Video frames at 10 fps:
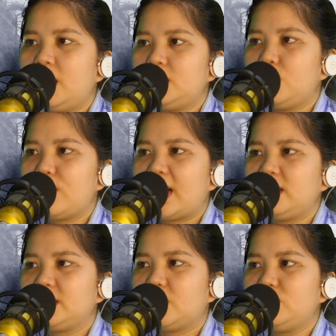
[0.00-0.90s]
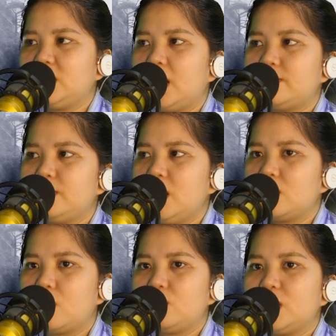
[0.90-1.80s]
Lúc hắn ở trong đường hầm
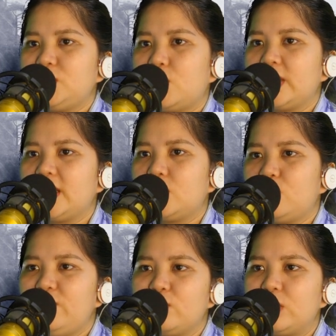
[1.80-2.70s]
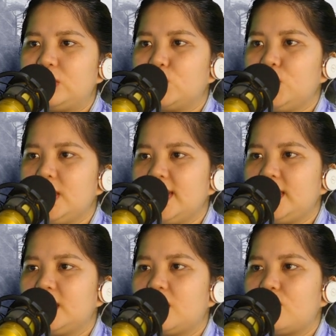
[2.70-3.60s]
Cũng có chỗ nghiên cứu về nguyên rủa
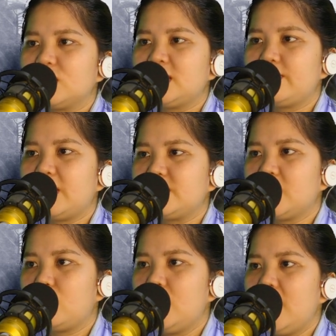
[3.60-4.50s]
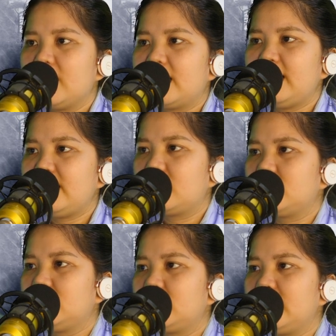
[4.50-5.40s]
Nhưng không có xâm nhập sâu Cái này
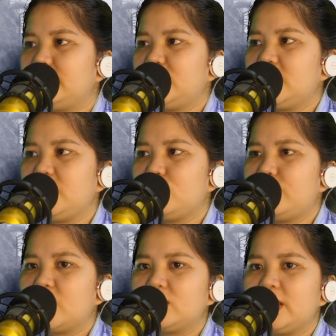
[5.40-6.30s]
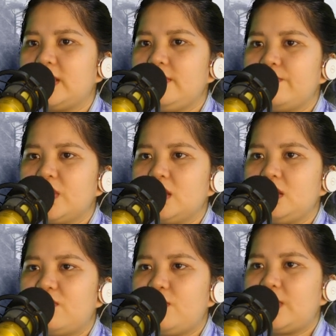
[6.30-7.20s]
cần thực nghiệm rất nhiều mới có thể
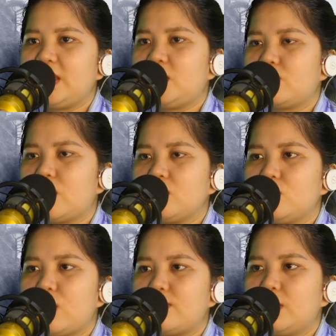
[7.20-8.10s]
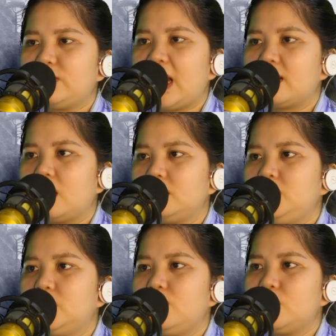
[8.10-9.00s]
Giờ phút này giọng nói của Đoan bộc tàng
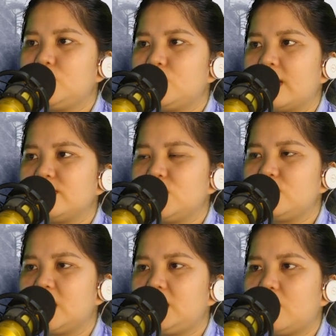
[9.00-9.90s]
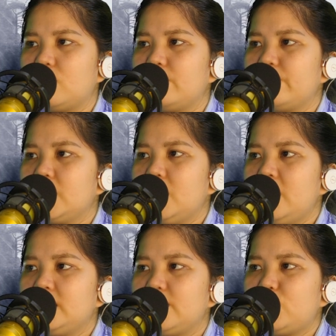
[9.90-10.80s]
ẩn chứa một chút cảm xúc chấn động
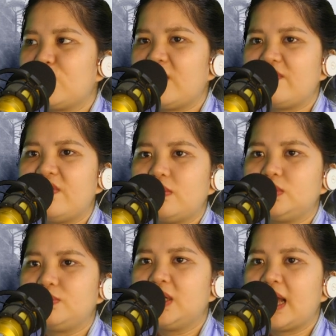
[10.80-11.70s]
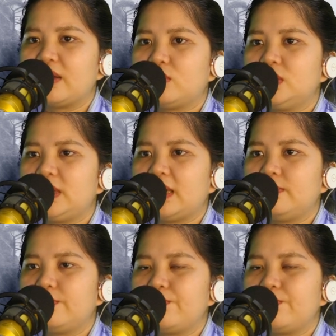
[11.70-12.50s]
Tiếp tục vang vọng trong thức hải của Hứa Thanh